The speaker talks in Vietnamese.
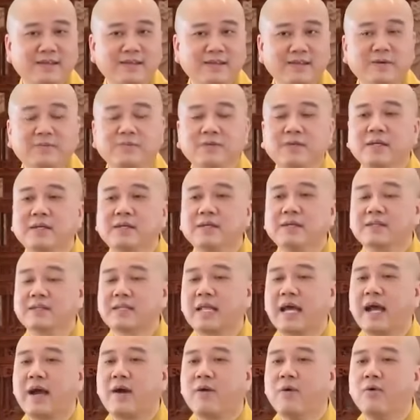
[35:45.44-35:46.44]
giống như người
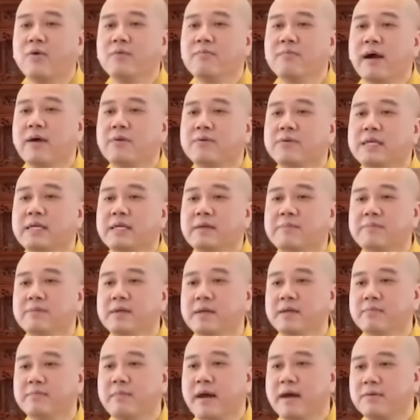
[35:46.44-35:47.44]
ta uống máu chim
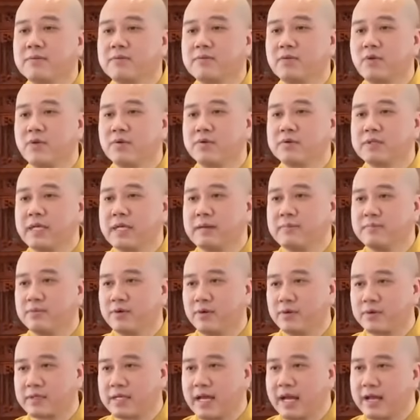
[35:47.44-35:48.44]
vậy bắt con chim
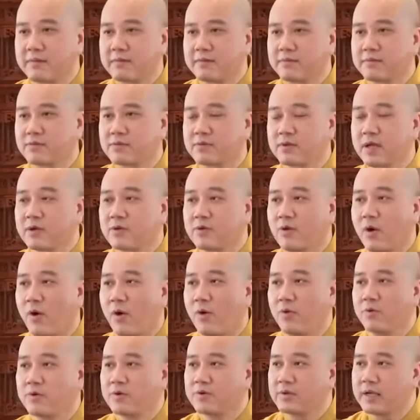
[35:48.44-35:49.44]
rồi cắt cái
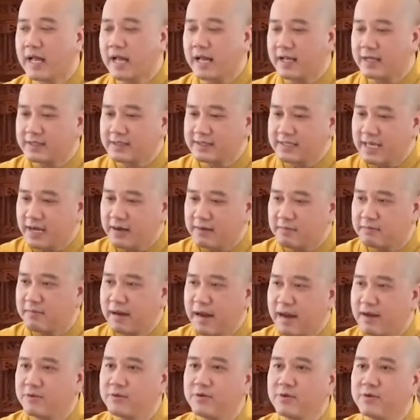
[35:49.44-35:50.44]
cổ nó ra chắc
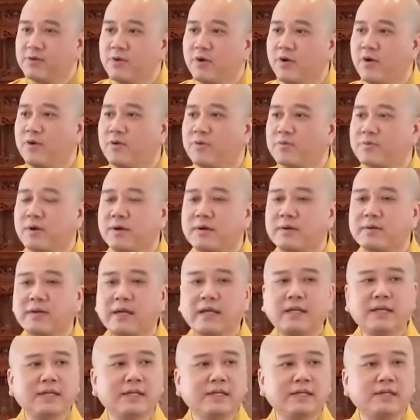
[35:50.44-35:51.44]
máu nó vô cái
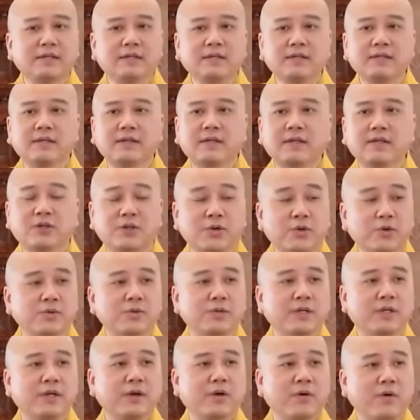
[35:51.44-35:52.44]
cái ly nước cái
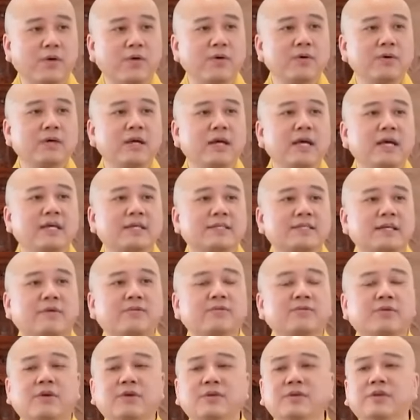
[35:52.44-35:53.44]
rượu vậy nó uống
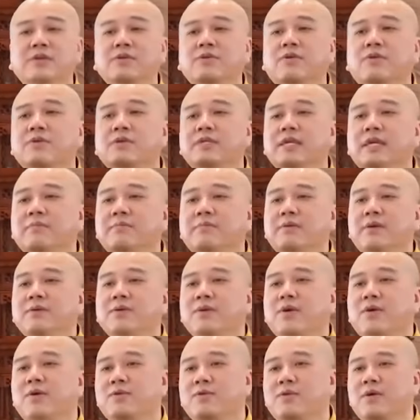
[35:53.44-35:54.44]
xong rồi đưa con chim nó
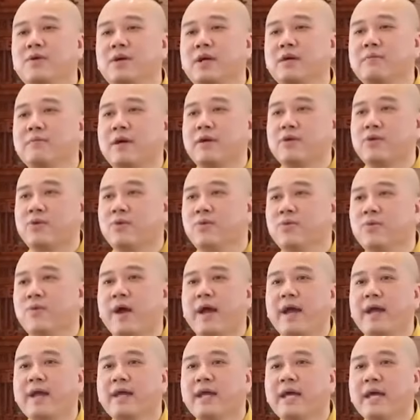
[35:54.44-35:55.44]
vô cho cái bà chủ
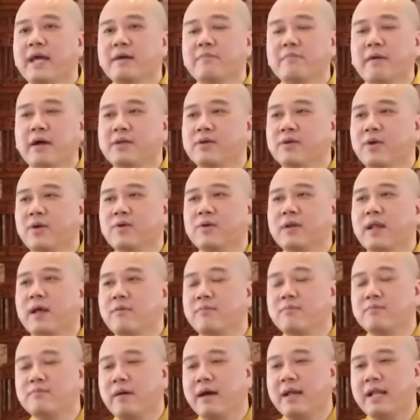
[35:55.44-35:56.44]
quán bà nhổ
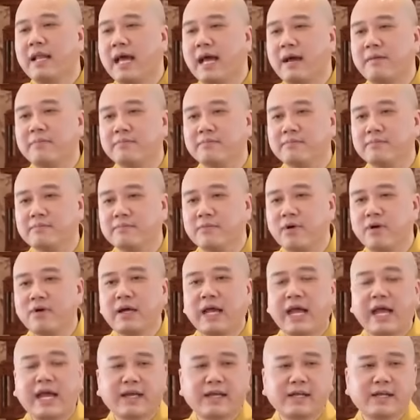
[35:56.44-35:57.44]
lông bà làm
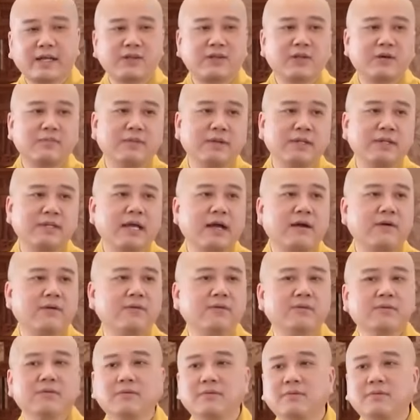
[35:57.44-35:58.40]
món ăn ra cho mình nhậu